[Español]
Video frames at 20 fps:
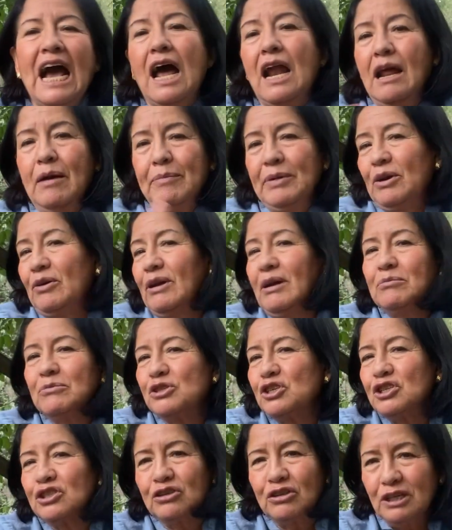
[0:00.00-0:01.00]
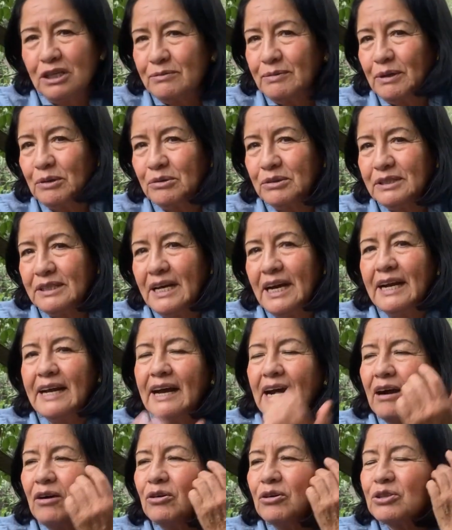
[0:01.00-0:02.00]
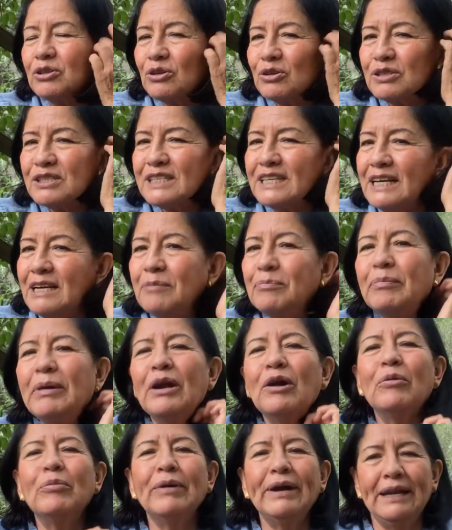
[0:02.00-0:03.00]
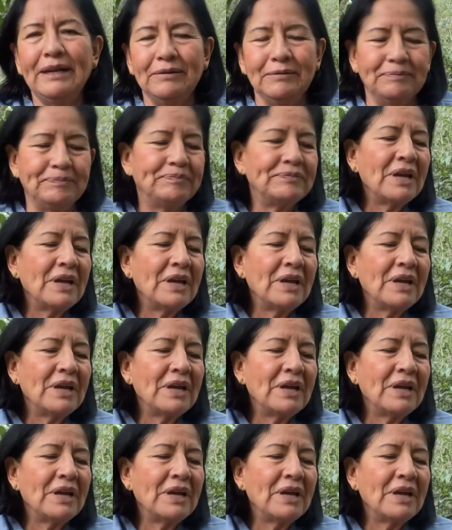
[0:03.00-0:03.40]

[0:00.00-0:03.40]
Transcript: A lo mejor a muchos no les va a gustar, a otros sí, pero bueno.